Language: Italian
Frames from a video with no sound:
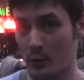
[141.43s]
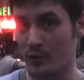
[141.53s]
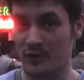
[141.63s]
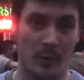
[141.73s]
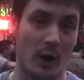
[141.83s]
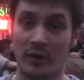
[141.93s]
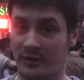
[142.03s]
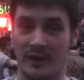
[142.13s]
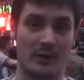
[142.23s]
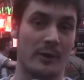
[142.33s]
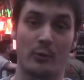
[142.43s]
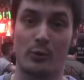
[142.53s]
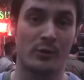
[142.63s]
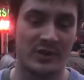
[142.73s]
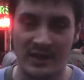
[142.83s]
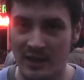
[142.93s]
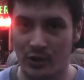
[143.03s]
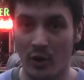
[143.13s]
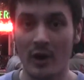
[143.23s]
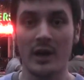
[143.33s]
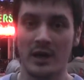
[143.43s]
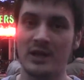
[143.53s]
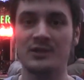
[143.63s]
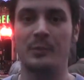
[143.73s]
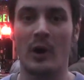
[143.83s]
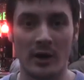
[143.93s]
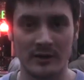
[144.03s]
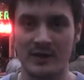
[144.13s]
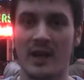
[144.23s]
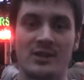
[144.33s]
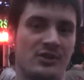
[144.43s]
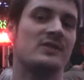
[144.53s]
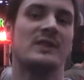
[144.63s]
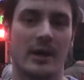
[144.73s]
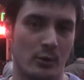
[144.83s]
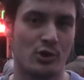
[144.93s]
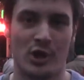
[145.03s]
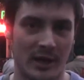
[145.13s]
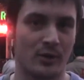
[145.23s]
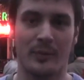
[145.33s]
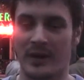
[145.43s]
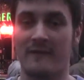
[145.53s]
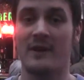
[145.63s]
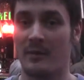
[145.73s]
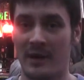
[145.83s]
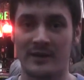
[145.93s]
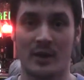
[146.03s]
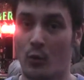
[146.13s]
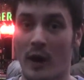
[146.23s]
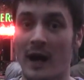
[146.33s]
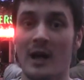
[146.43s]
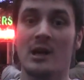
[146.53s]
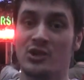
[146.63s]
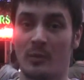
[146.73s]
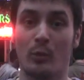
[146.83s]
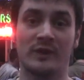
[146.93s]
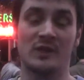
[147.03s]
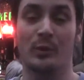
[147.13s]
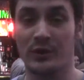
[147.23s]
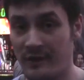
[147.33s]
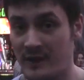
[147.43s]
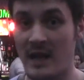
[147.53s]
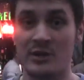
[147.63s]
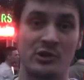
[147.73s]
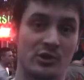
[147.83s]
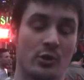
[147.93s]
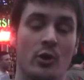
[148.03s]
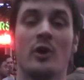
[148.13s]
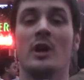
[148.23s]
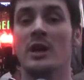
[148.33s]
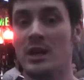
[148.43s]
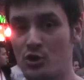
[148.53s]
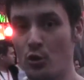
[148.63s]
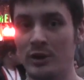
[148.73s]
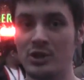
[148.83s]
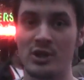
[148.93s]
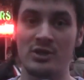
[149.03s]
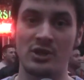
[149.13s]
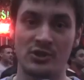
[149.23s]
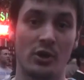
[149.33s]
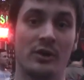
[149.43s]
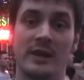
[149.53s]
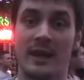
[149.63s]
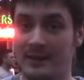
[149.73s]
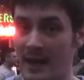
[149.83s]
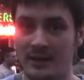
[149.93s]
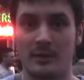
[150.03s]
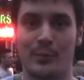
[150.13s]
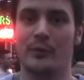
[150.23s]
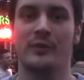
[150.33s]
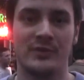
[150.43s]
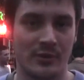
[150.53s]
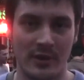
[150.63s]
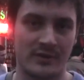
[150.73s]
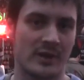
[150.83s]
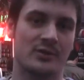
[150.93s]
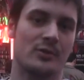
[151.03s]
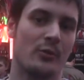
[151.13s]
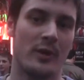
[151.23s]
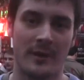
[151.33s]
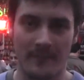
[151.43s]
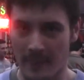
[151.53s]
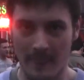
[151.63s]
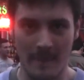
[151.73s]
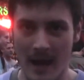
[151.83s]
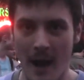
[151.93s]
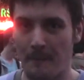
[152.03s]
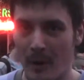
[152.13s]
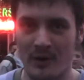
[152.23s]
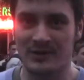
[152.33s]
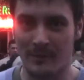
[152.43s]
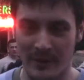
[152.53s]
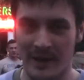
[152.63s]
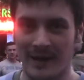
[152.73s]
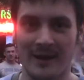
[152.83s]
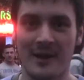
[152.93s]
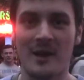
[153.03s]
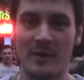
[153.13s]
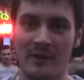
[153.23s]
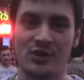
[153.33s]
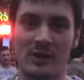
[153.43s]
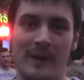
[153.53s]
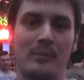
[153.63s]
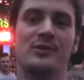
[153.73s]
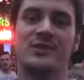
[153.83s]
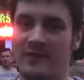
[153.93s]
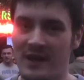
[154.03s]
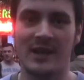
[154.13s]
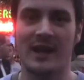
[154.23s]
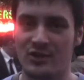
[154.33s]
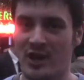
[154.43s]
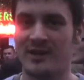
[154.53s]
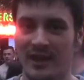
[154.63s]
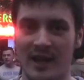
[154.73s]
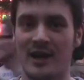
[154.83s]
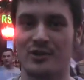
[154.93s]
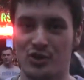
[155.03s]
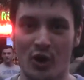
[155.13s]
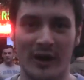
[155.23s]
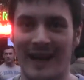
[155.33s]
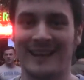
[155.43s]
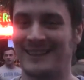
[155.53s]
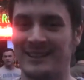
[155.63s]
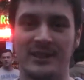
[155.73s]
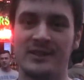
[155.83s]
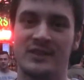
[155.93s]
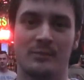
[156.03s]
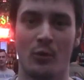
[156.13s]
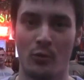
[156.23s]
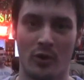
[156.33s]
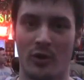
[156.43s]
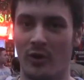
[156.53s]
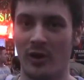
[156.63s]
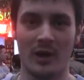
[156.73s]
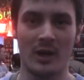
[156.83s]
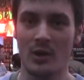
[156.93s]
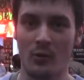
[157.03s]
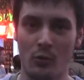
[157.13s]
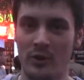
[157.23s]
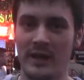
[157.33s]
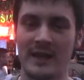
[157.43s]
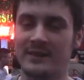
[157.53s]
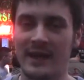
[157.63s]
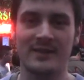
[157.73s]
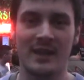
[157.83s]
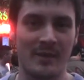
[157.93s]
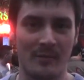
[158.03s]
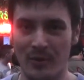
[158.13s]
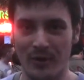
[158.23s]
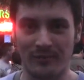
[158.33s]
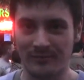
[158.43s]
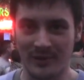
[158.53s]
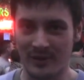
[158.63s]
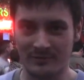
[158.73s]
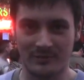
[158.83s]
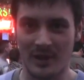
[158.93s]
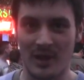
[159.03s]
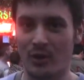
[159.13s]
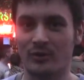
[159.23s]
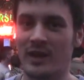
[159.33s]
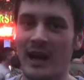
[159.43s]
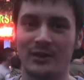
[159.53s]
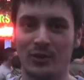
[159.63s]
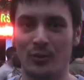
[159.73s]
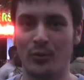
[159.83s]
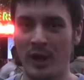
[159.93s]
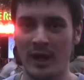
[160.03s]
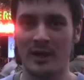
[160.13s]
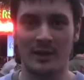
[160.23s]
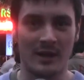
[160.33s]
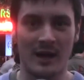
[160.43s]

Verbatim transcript: in uno sport, in un cosiddetto e-sports e ci sta riuscendo perché veramente qua c'è molta sportività, ci sono i giudici, ci sono degli atleti professionisti che sono qui apposta per, per, vincere il premio e si vede che è gente che gioca tantissimo. Uno, uno degli atleti che abbiamo incontrato qui